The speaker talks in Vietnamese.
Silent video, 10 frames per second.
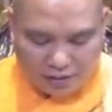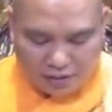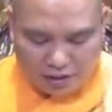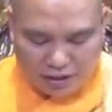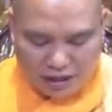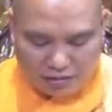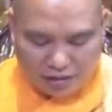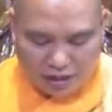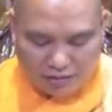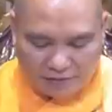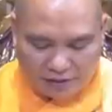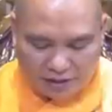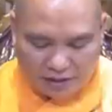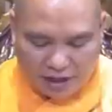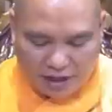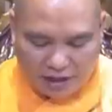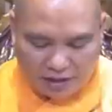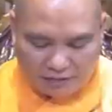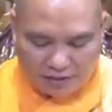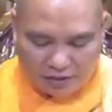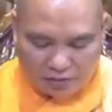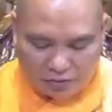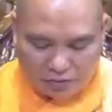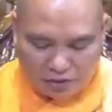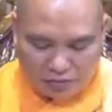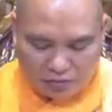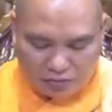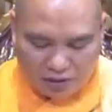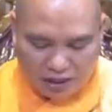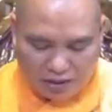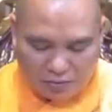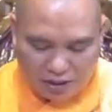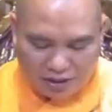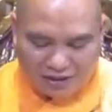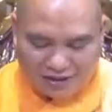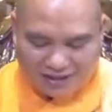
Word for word: con chào thầy và tất cả các vị tu trong chùa khai nguyên